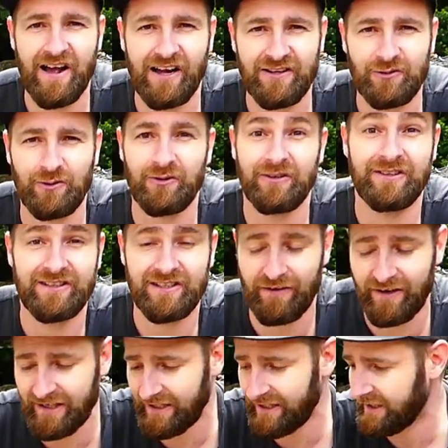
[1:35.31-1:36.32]
also ich
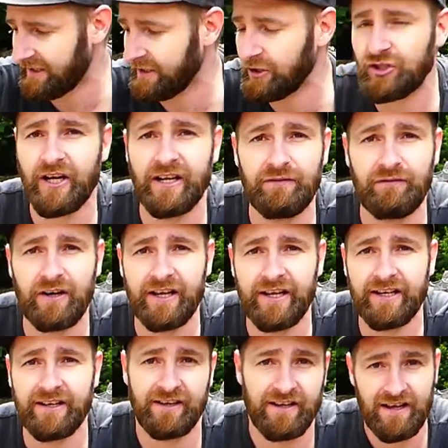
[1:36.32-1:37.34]
werde ja hier Trittsteine
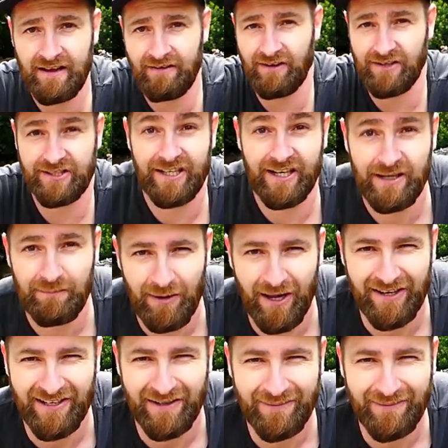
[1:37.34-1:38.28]
verlegen, was ich da geplant